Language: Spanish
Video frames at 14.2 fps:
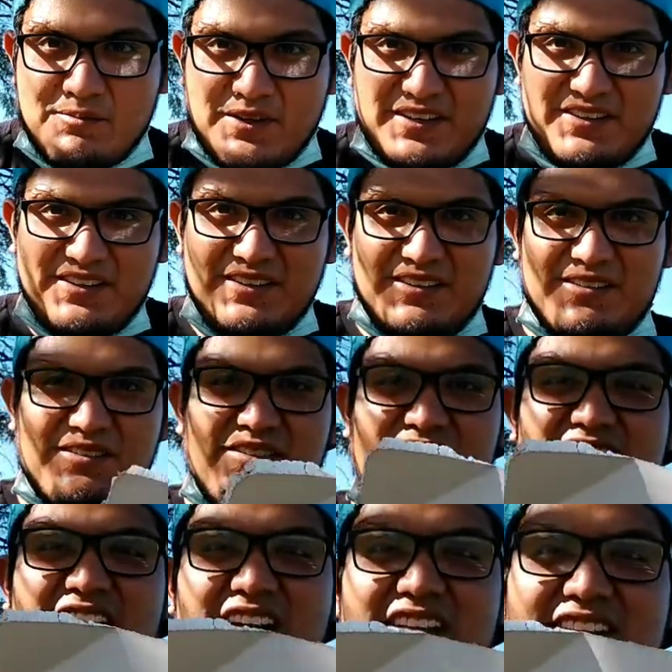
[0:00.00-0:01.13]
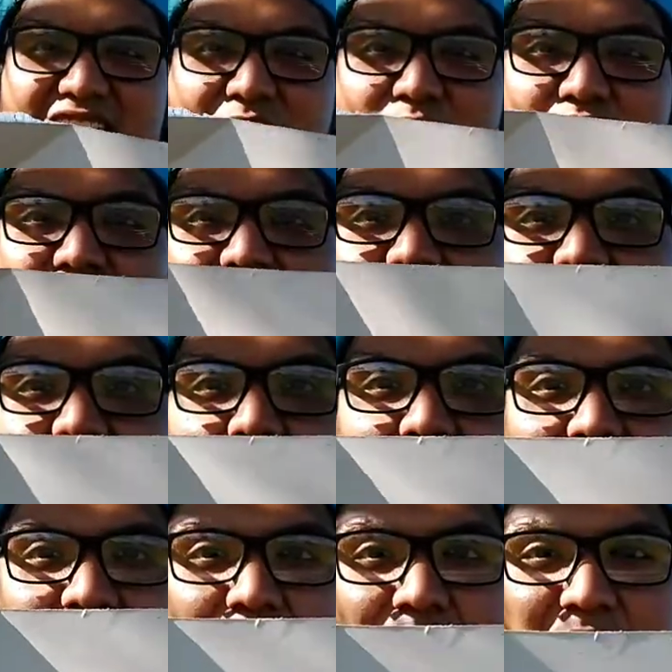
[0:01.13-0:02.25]
Bueno, pues ya aquí estamos con el
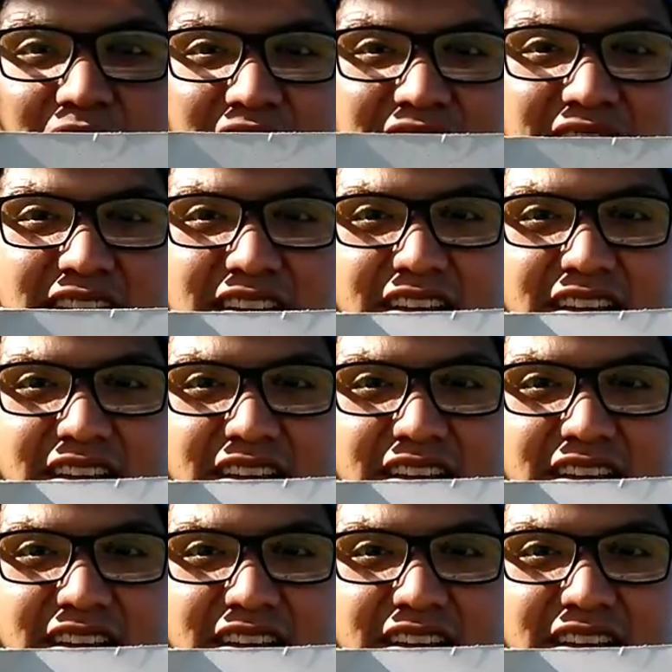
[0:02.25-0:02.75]
objetivo, miren.